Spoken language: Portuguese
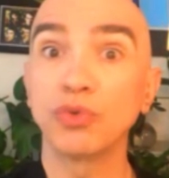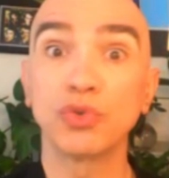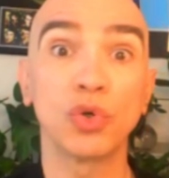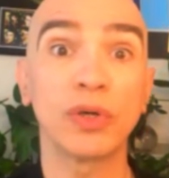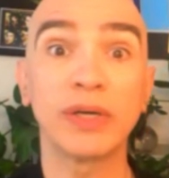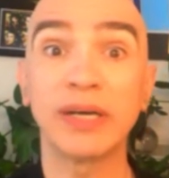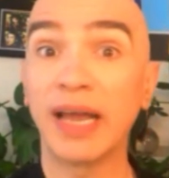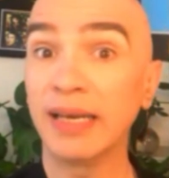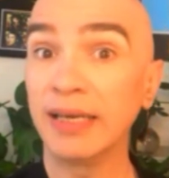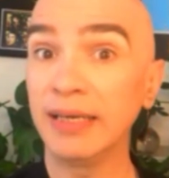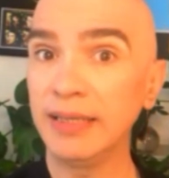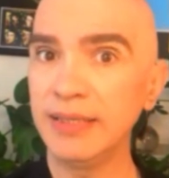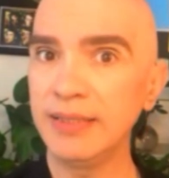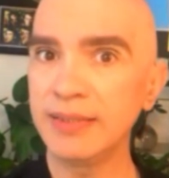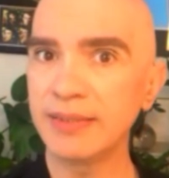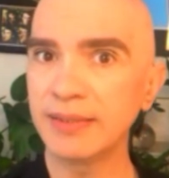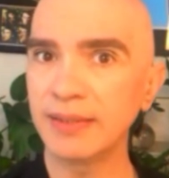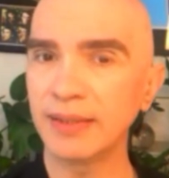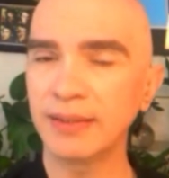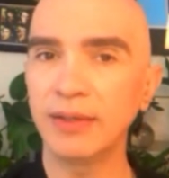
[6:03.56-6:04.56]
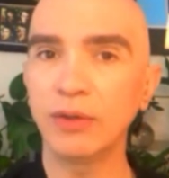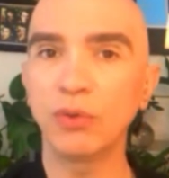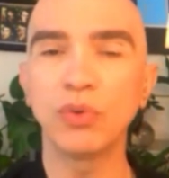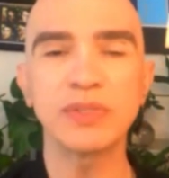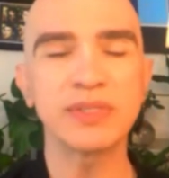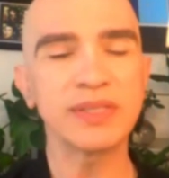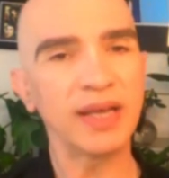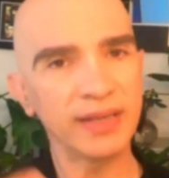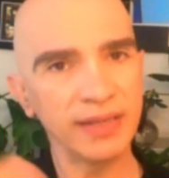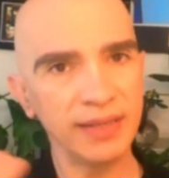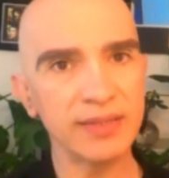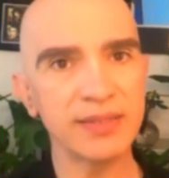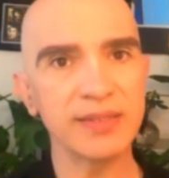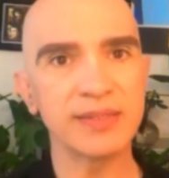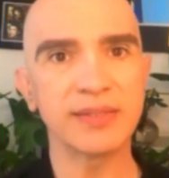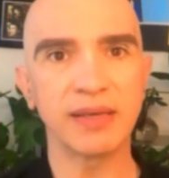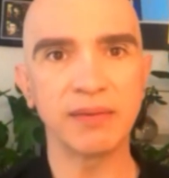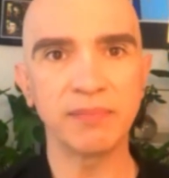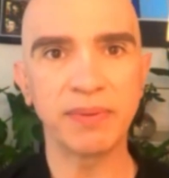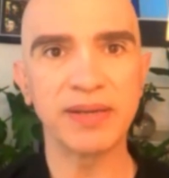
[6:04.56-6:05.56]
a um jornalista que gostaria de
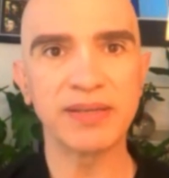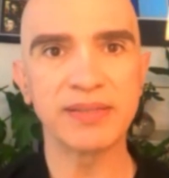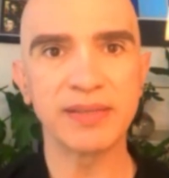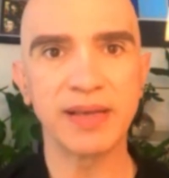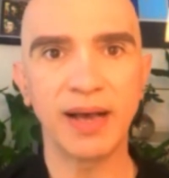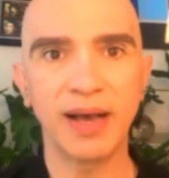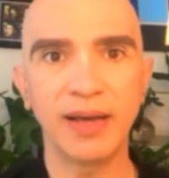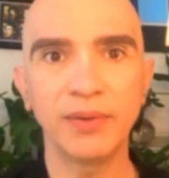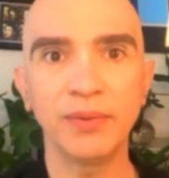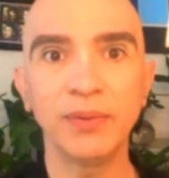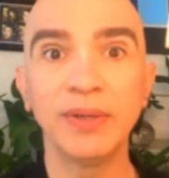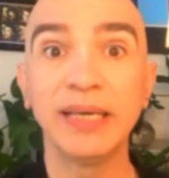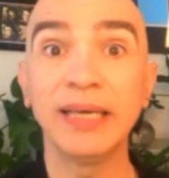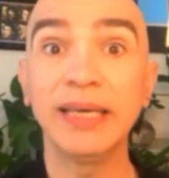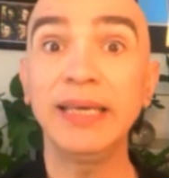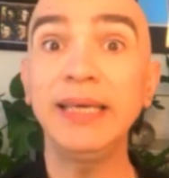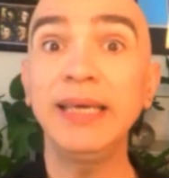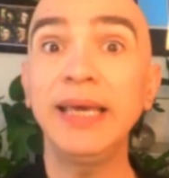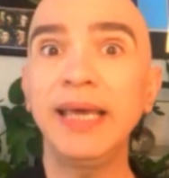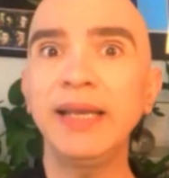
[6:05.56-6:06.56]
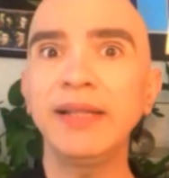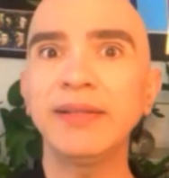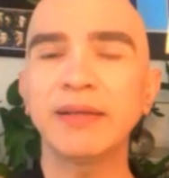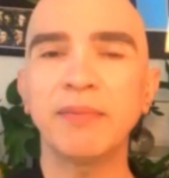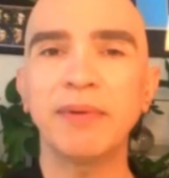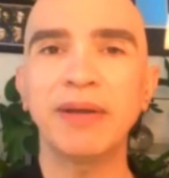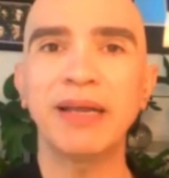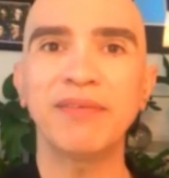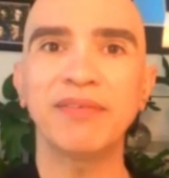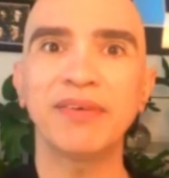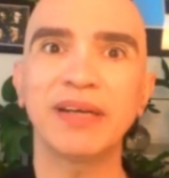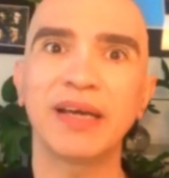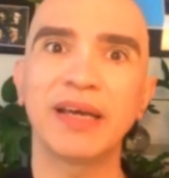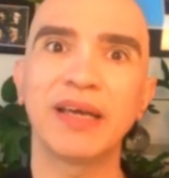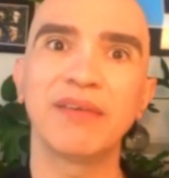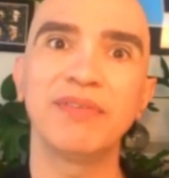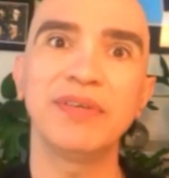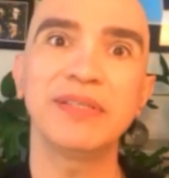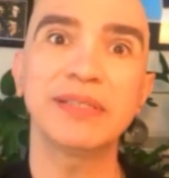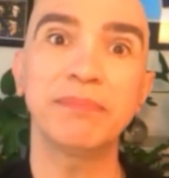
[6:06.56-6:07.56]
ser empresário e ele trabalhava na
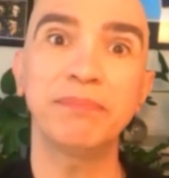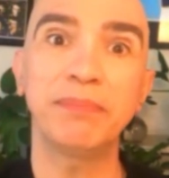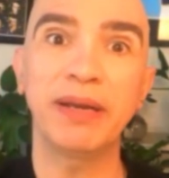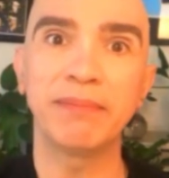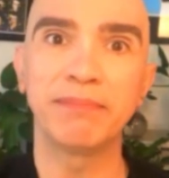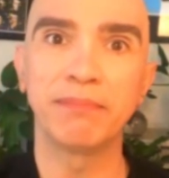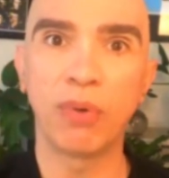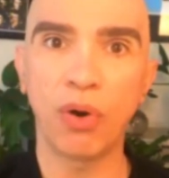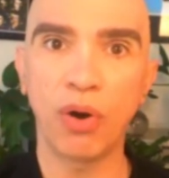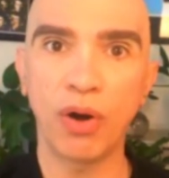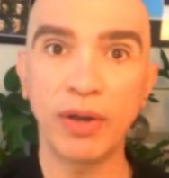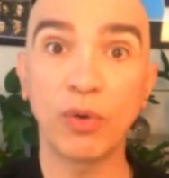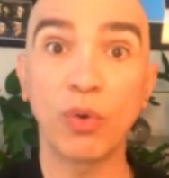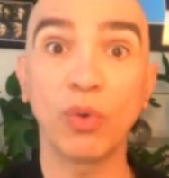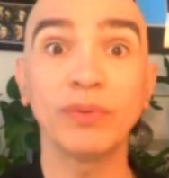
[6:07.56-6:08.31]
revista Playboy,